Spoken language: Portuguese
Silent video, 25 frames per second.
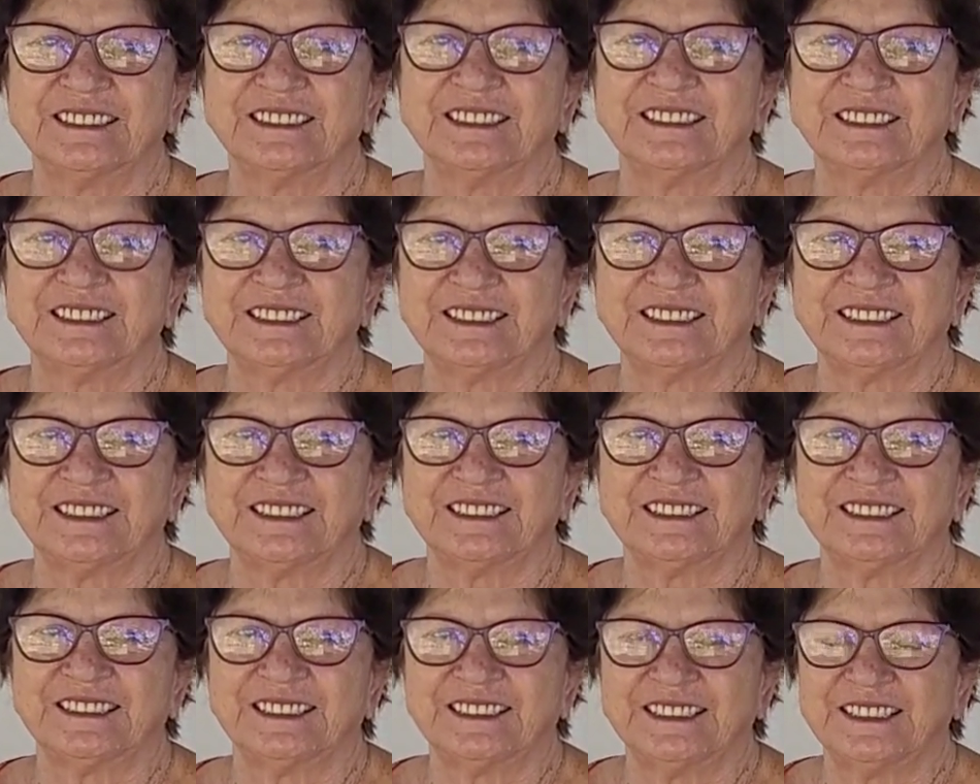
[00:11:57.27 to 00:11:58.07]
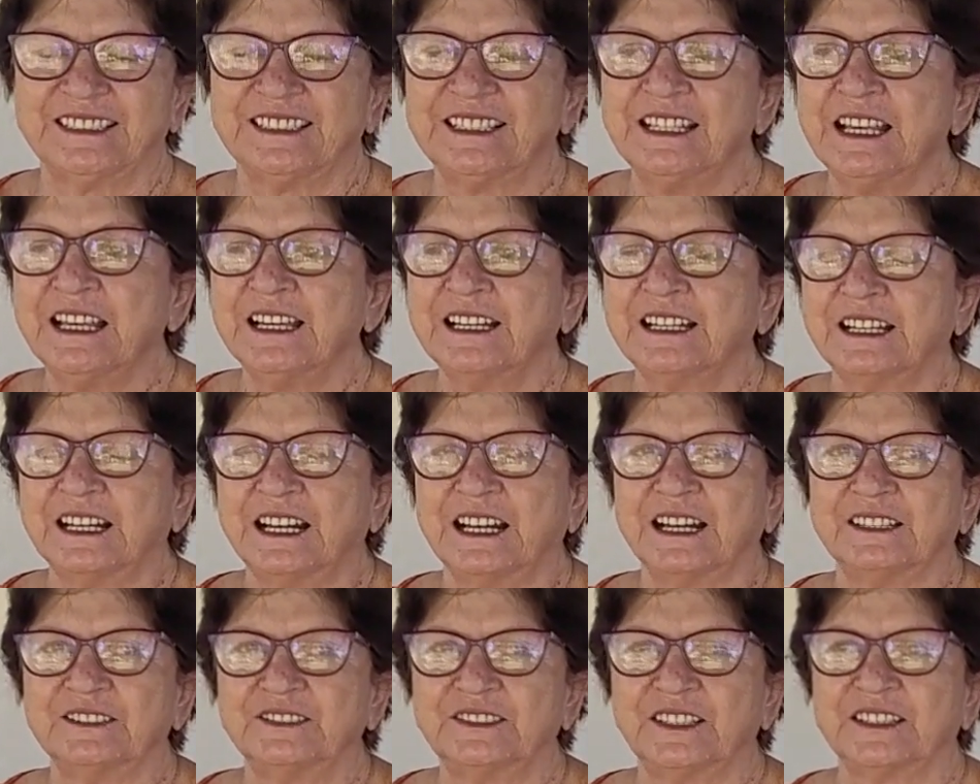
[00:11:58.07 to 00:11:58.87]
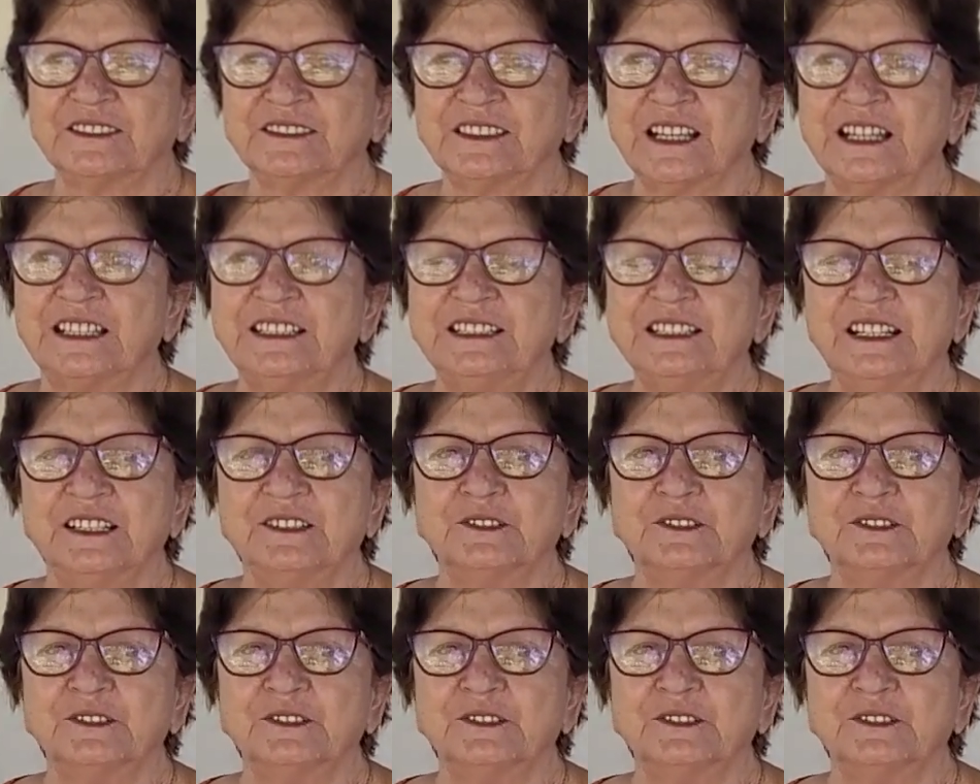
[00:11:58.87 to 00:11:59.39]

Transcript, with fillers: Delícia, hein? Graças a Deus.